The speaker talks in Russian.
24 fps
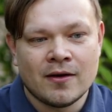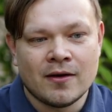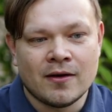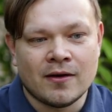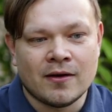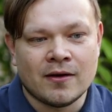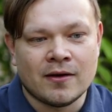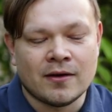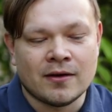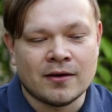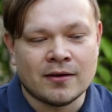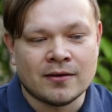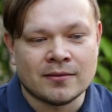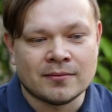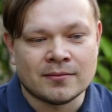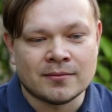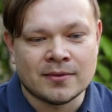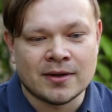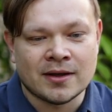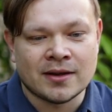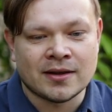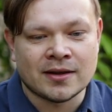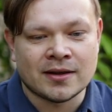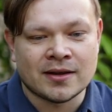А,
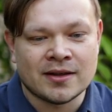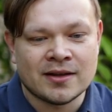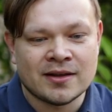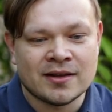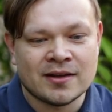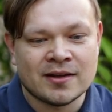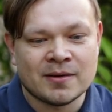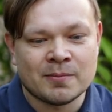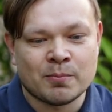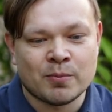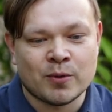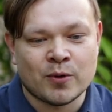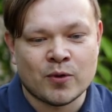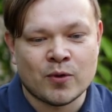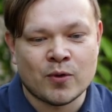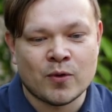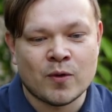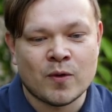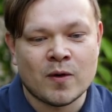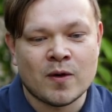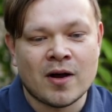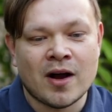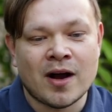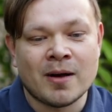это книга
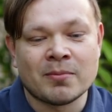про